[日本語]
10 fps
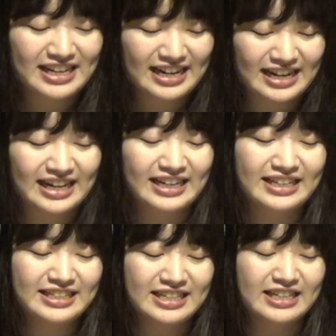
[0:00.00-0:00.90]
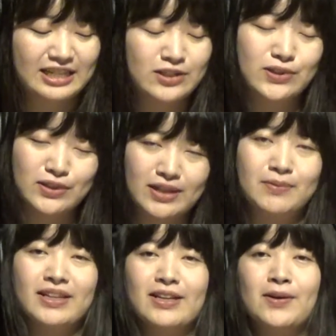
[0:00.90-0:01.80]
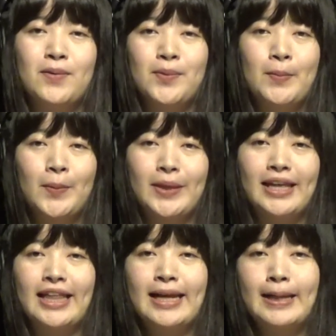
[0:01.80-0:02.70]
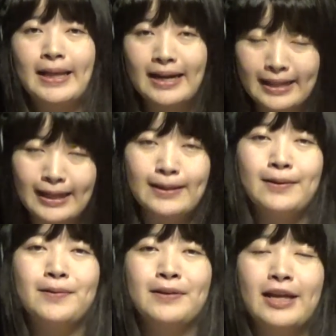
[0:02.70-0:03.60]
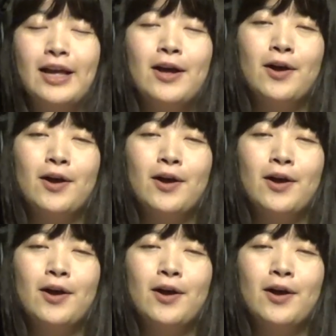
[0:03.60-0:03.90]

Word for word: はい、ぜひねちょっとでもね興味を持っていただけたらなというふうに